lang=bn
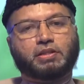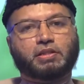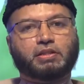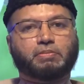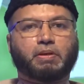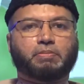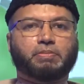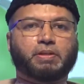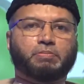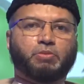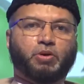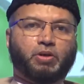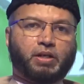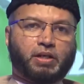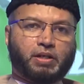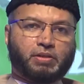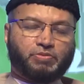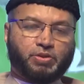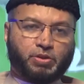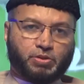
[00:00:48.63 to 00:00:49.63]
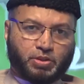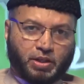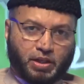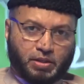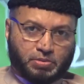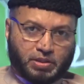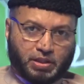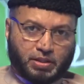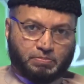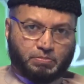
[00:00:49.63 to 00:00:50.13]
যেভাবে মৌলানা ফিরোজ
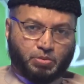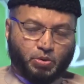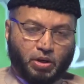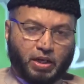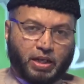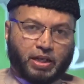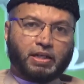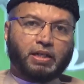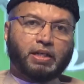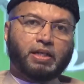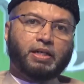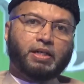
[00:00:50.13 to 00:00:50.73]
আলম সাহেব বললেন